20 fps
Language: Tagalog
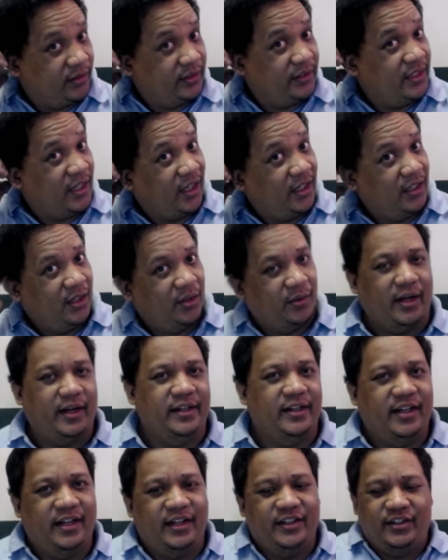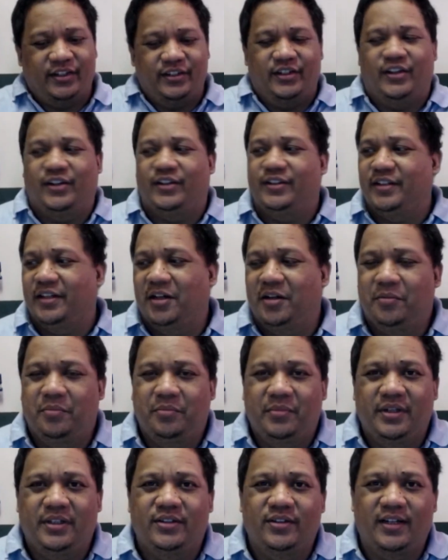hindi nakagawa ng ano no, ng
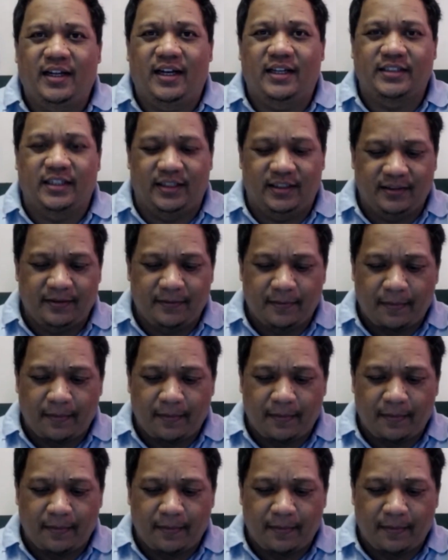video natin.